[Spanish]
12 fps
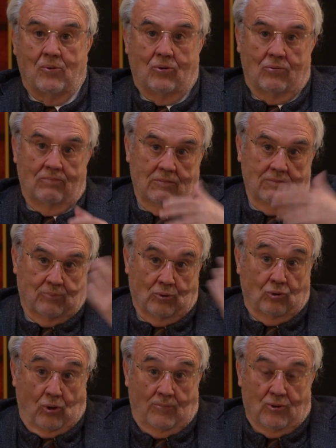por,
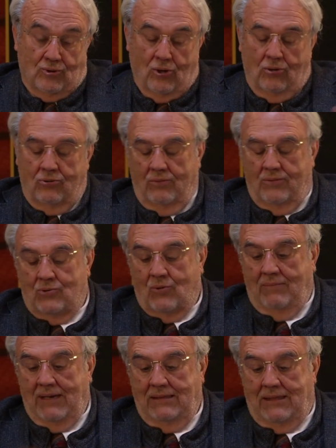por cómo son ¿no?
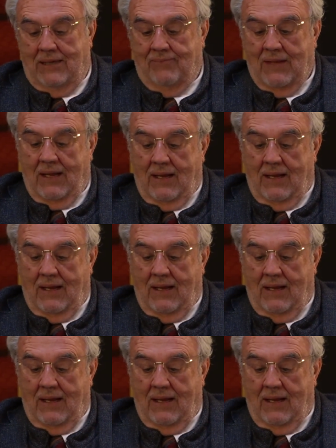visualmente,